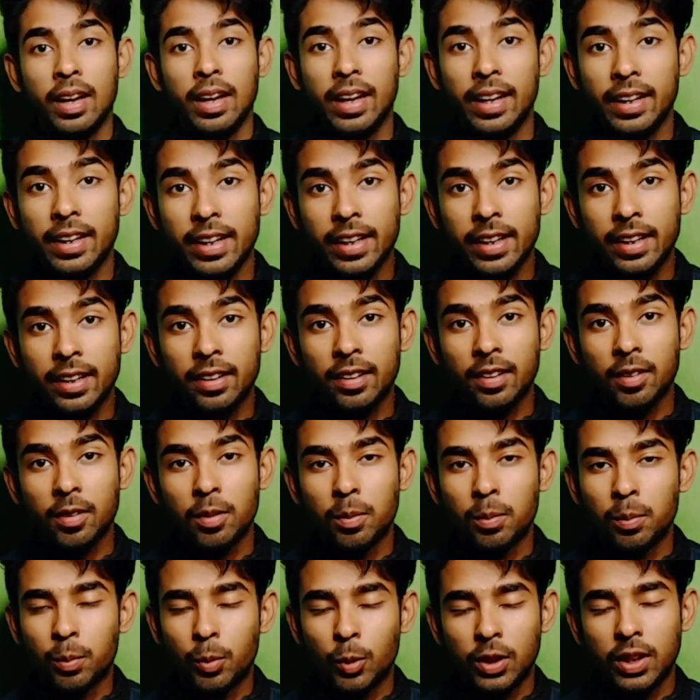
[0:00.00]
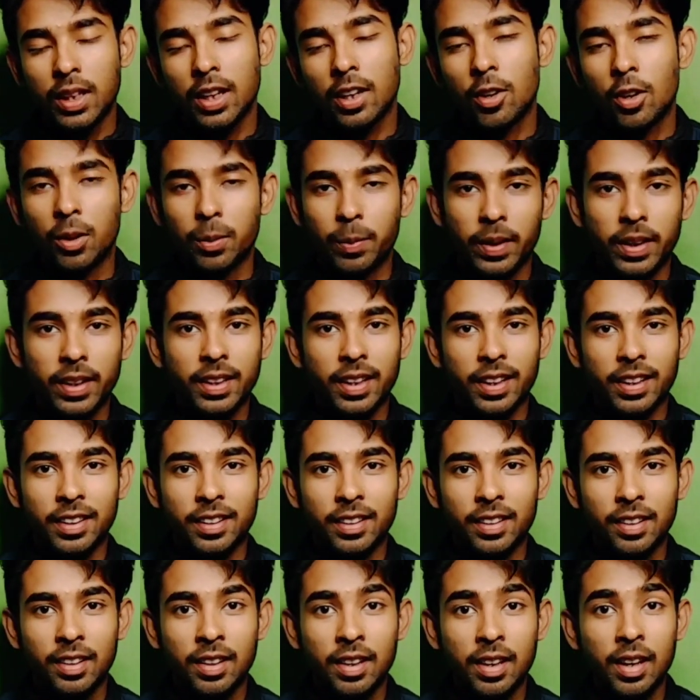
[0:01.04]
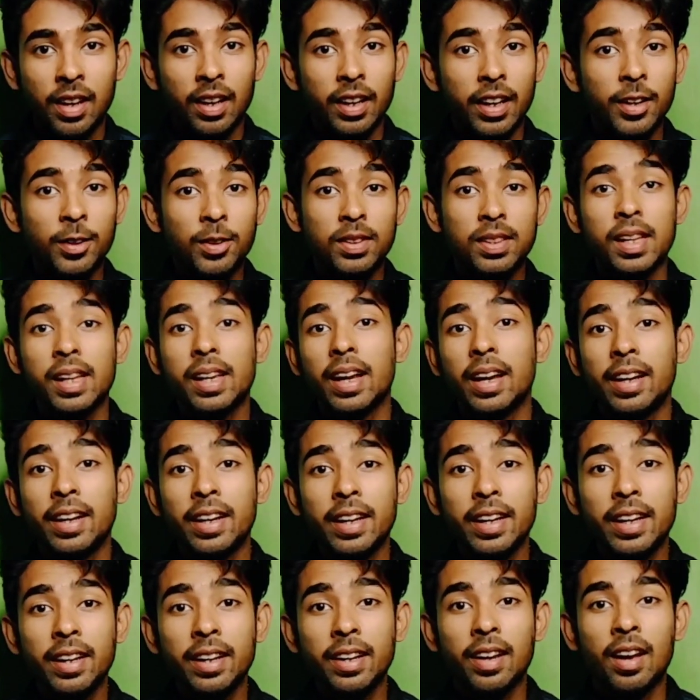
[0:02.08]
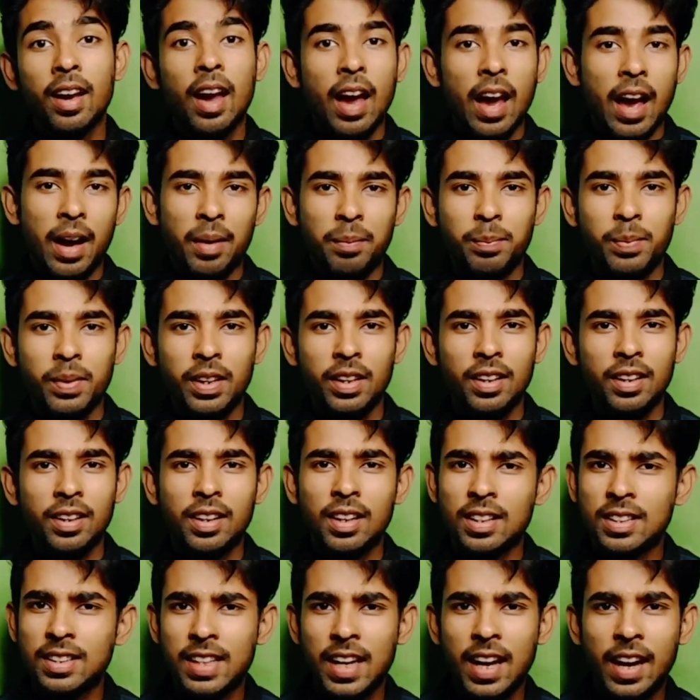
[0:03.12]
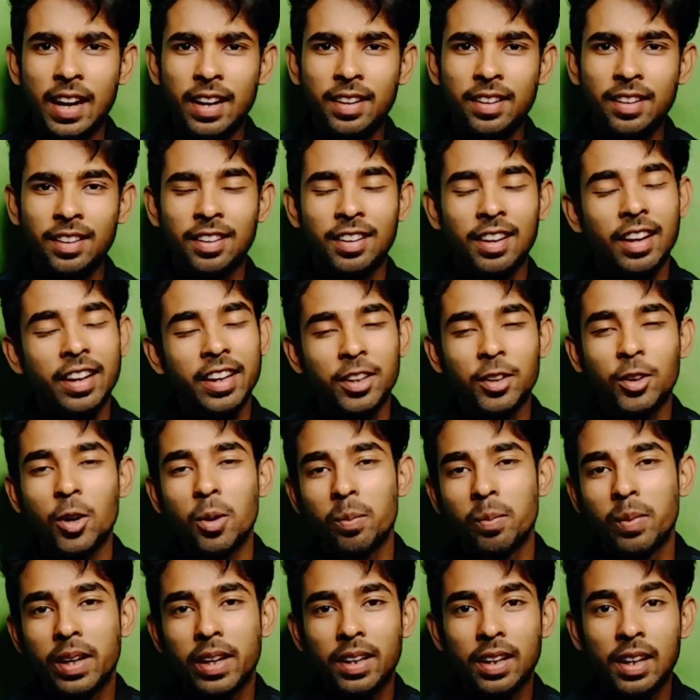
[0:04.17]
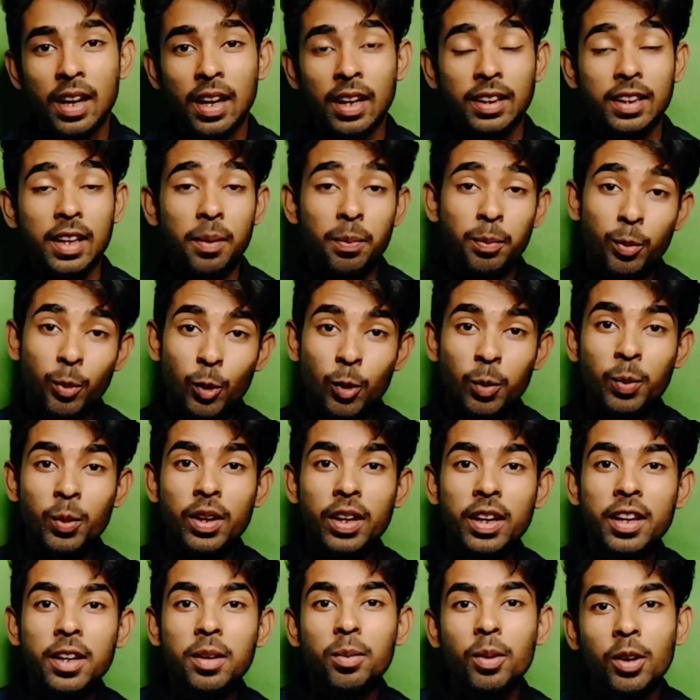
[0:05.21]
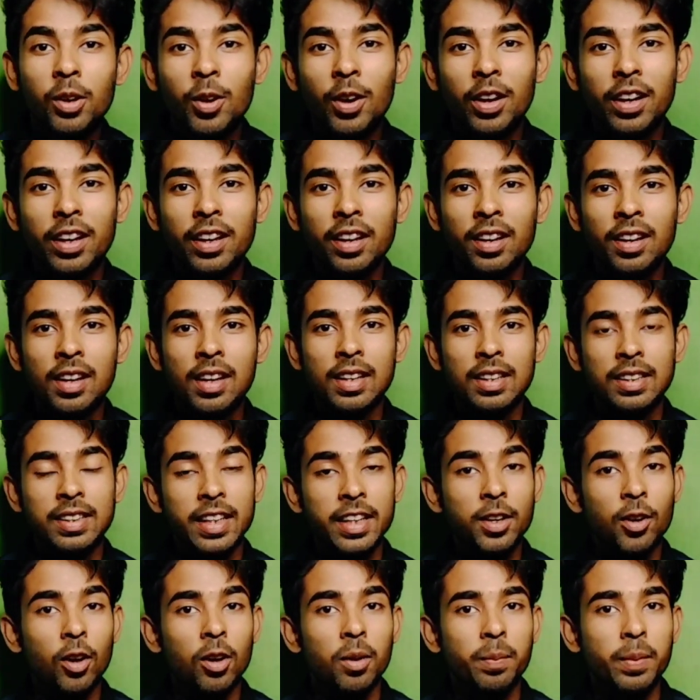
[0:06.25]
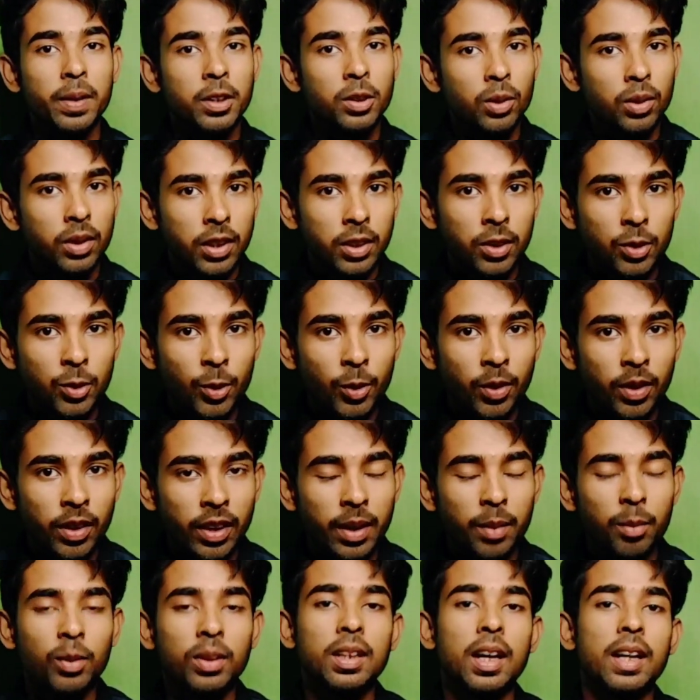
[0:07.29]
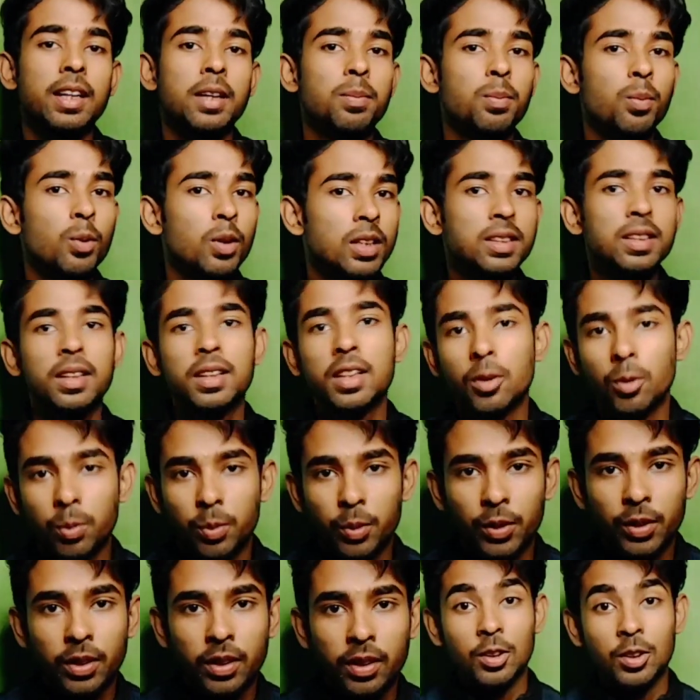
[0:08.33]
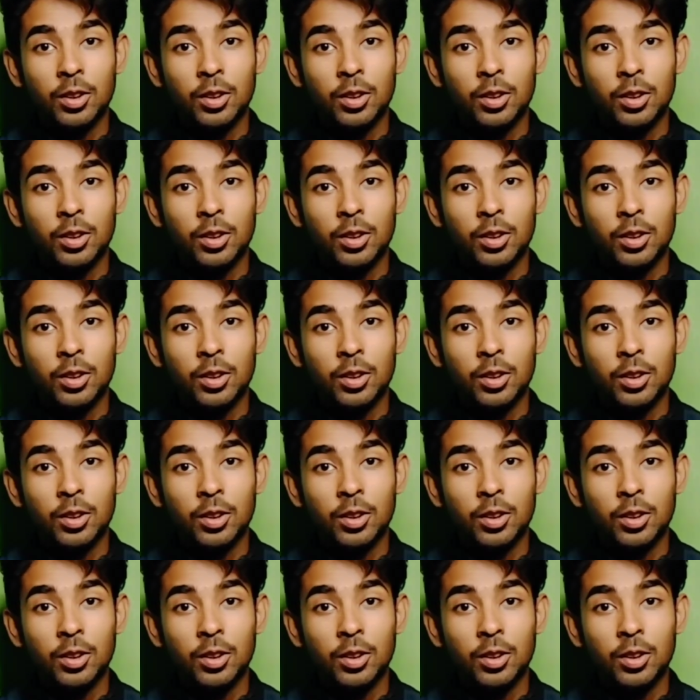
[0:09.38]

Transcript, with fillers: এন্ডিং প্রতিটা গল্পেরই থাকে কিন্তু সেই এন্ডিং হ্যাপি না স্যাড না ইনকমপ্লিট তা পুরোপুরি নির্ভর করে সেই গল্পের চরিত্র এবং তাদের পরিস্থিতির উপর